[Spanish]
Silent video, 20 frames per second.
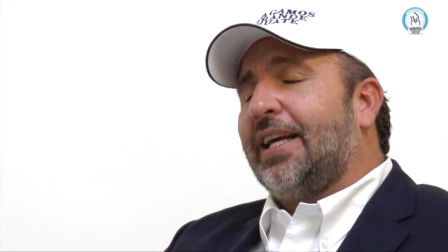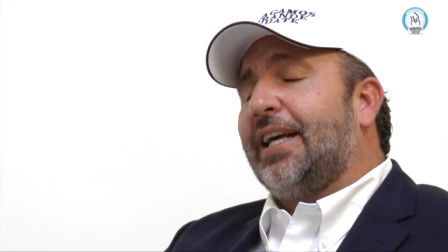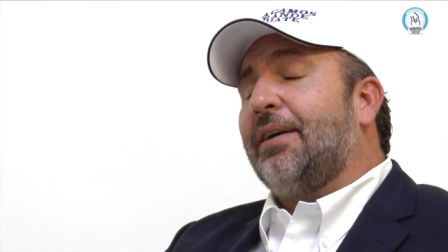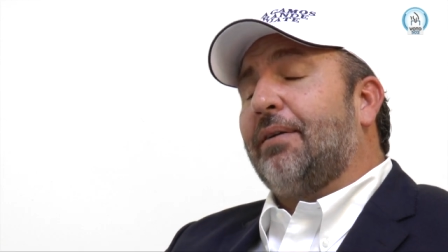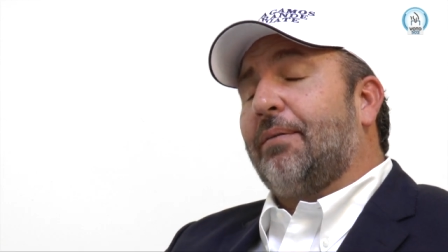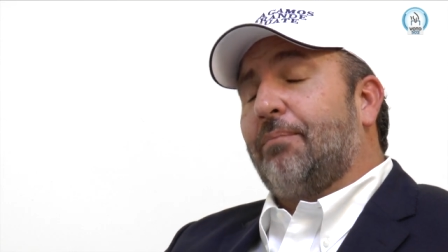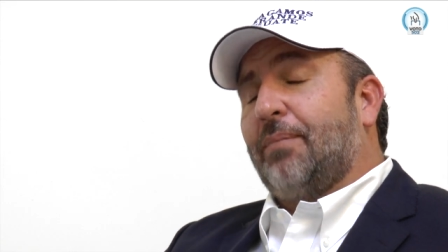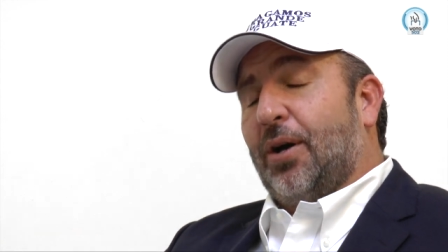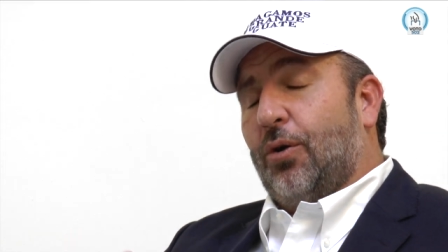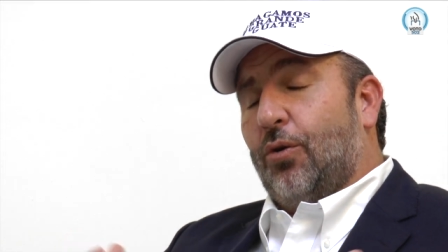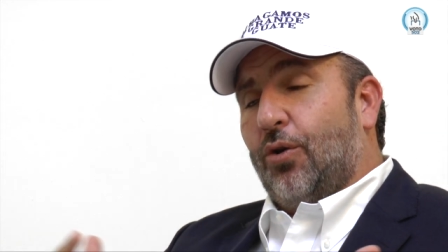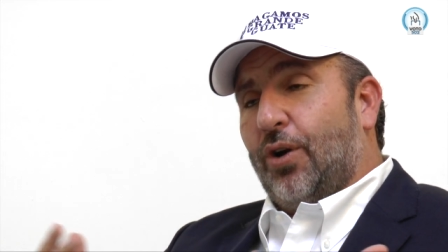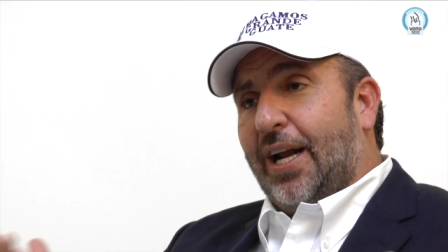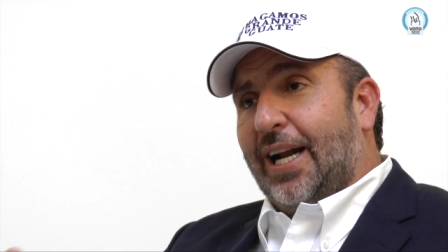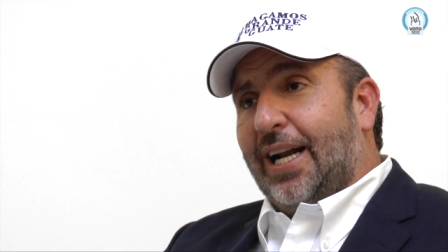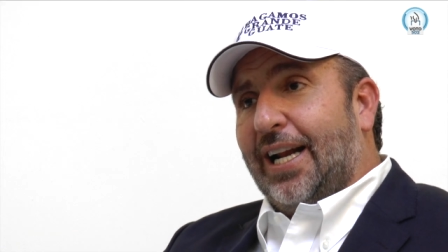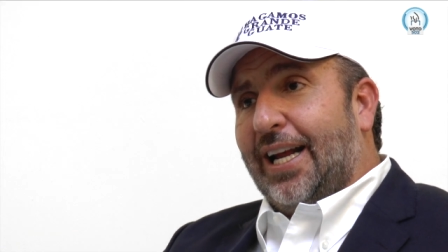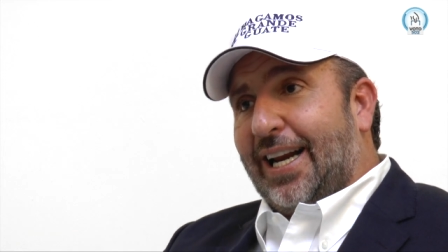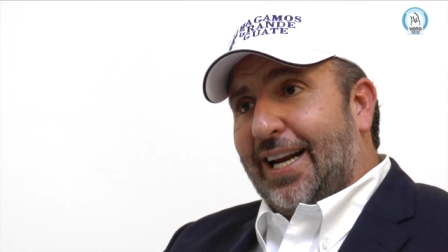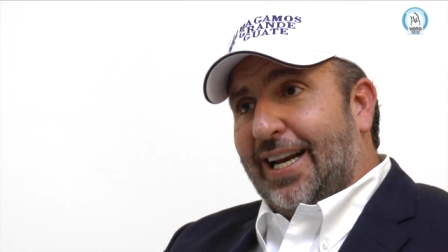y
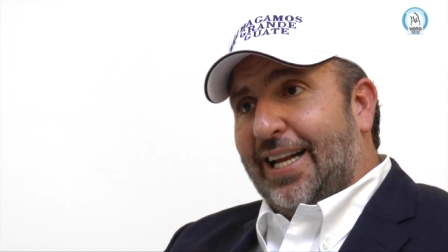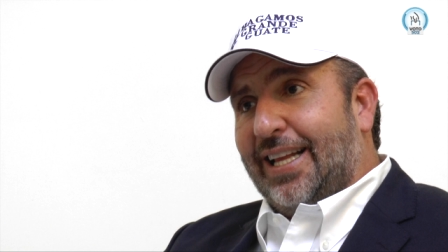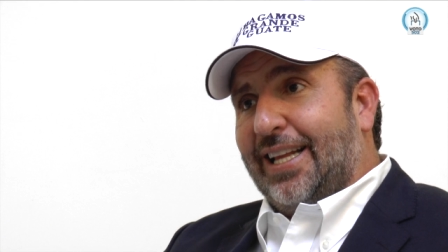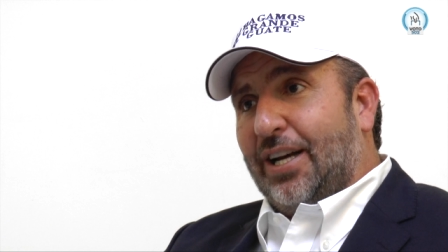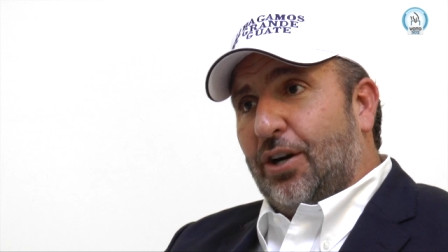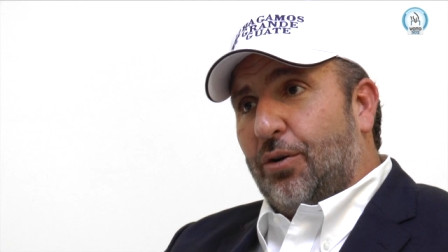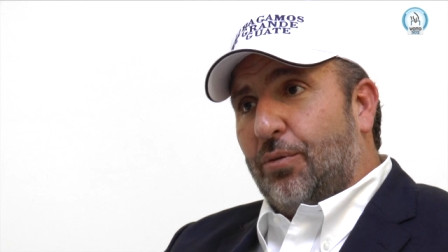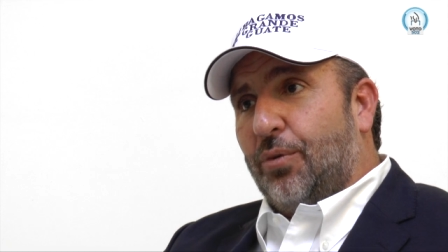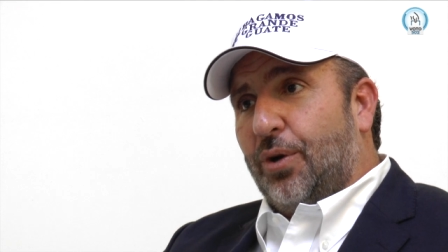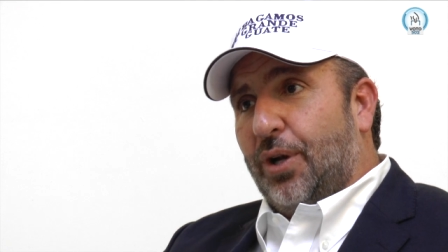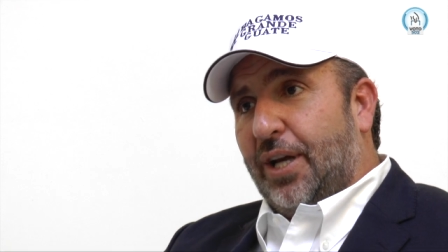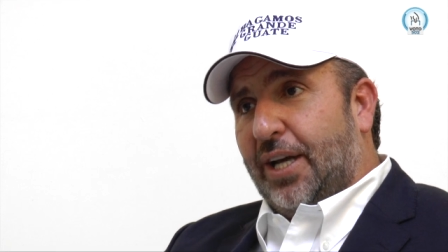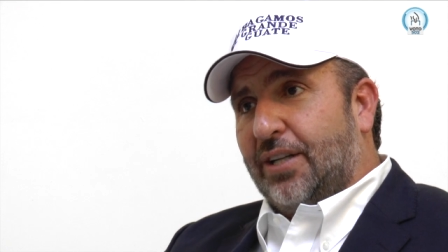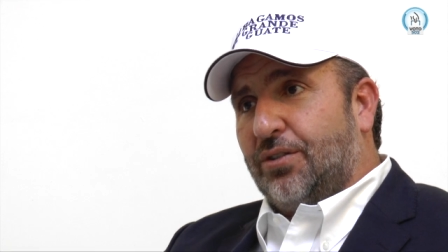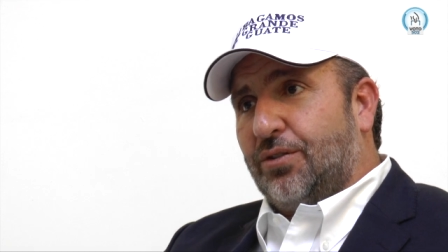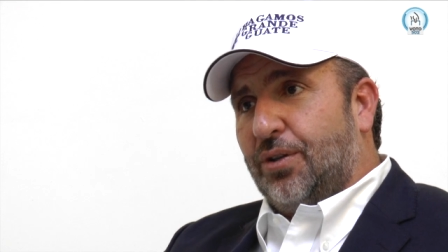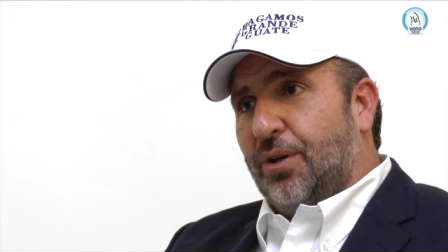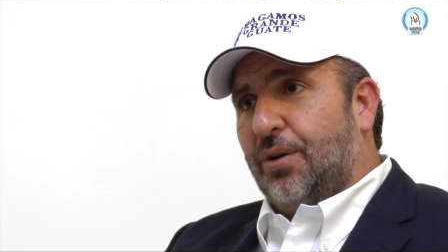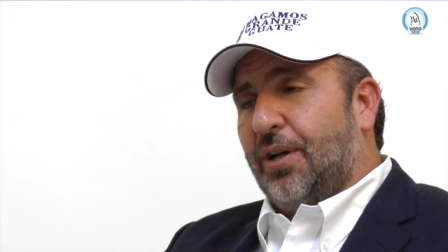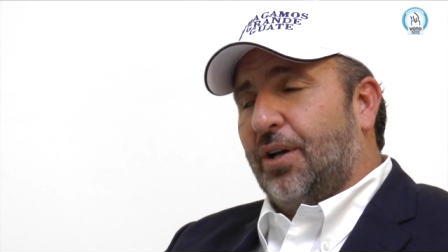mejorar la red de
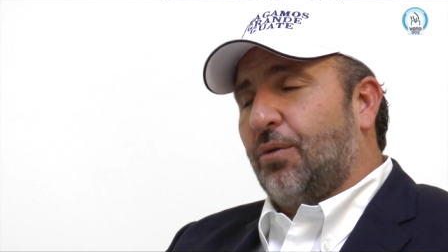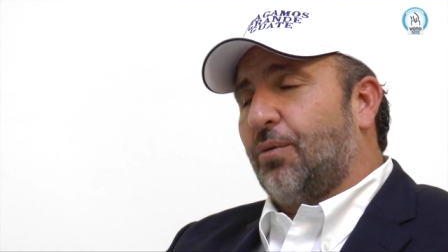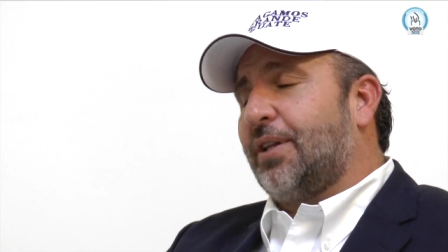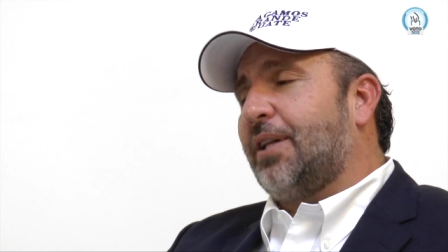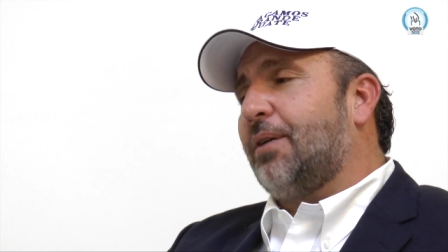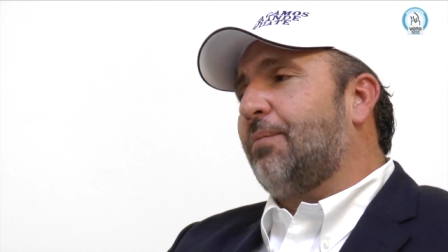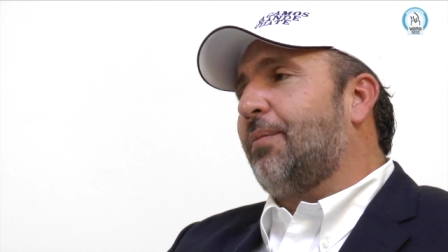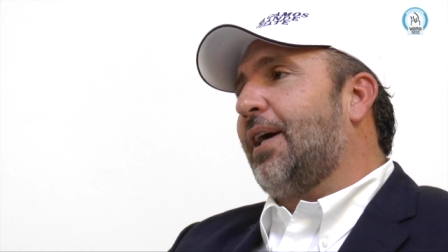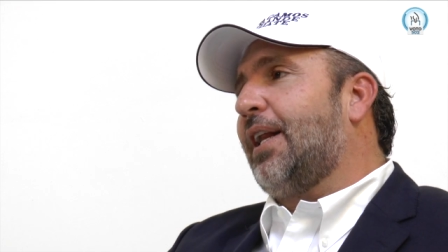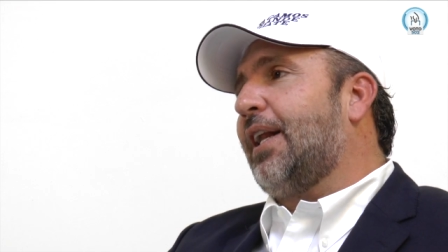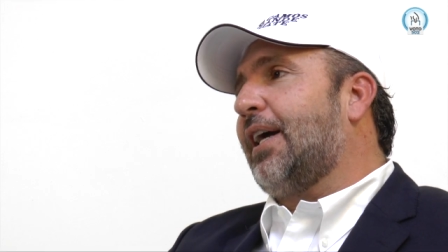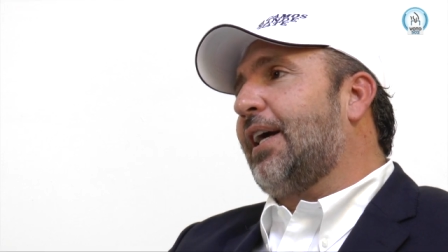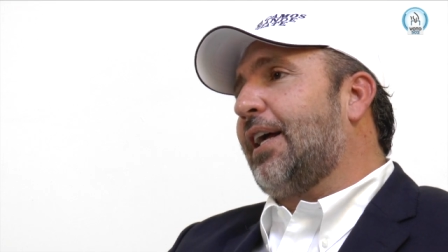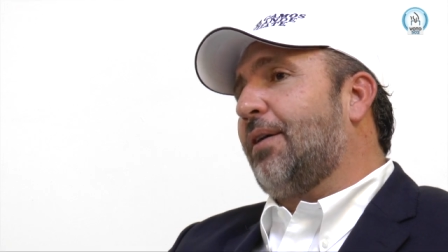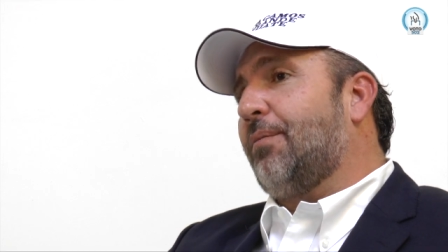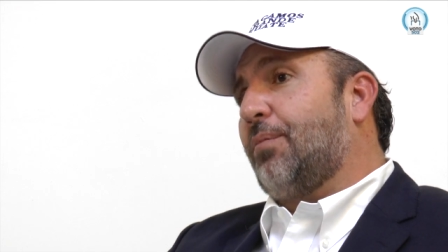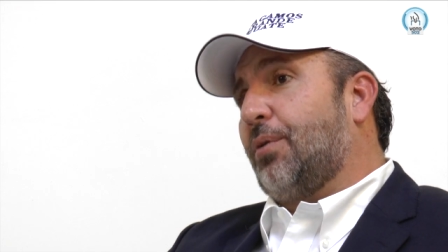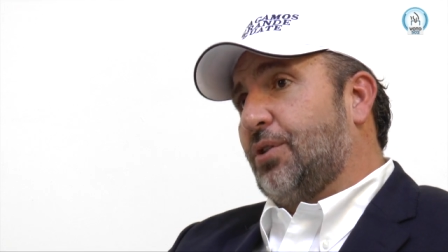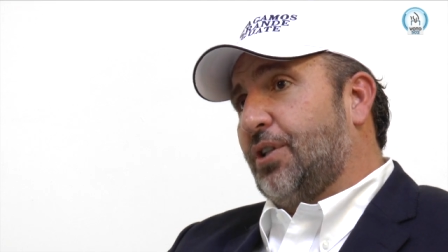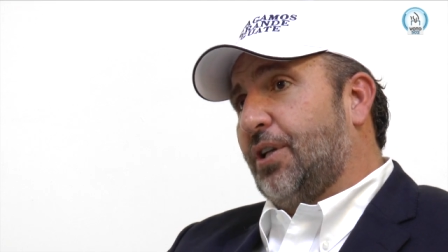comunicación en Guatemala,
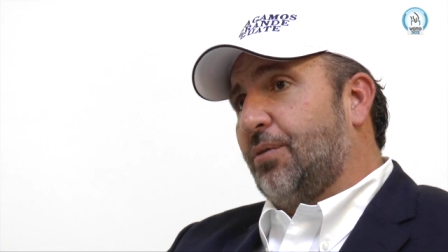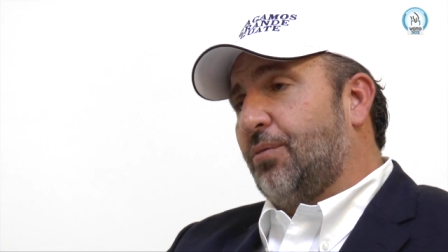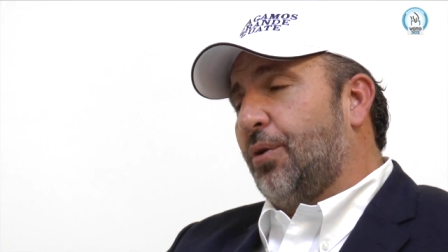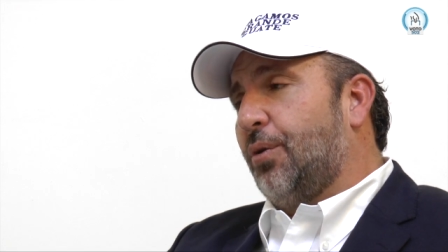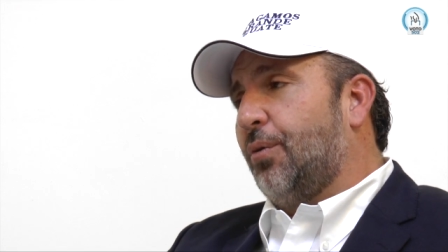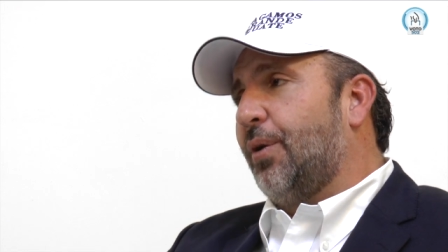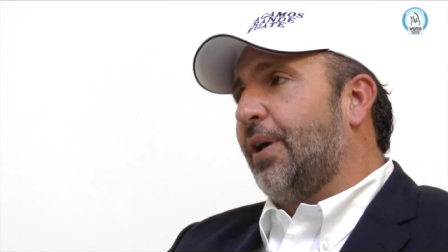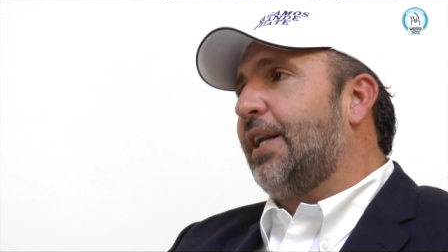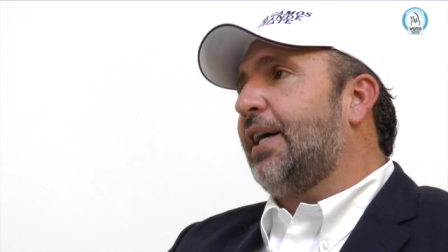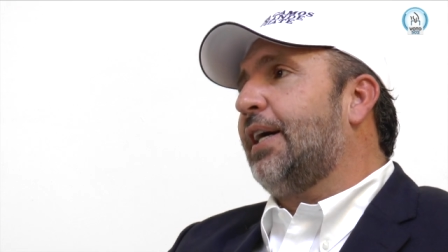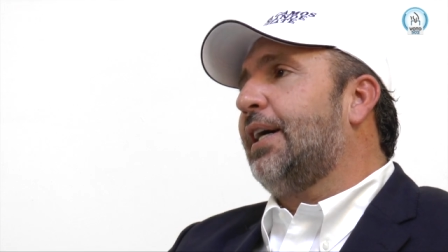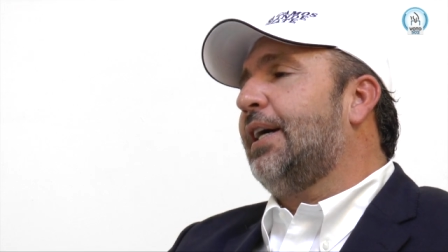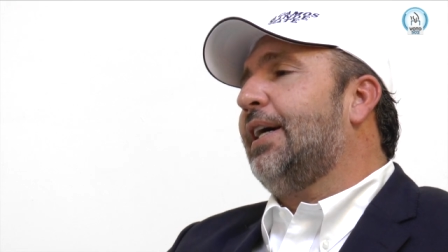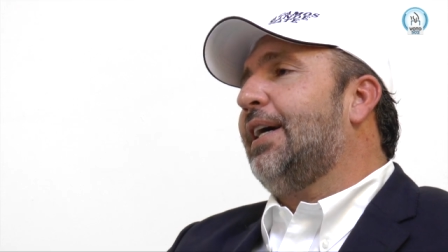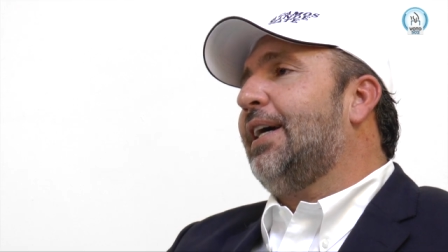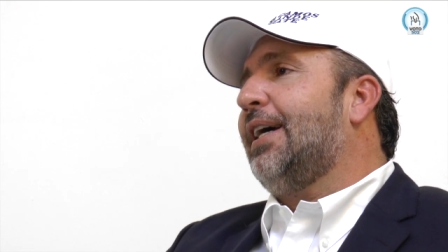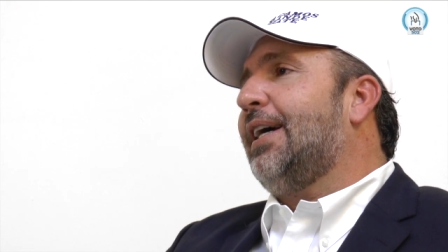que por sí es muy buena,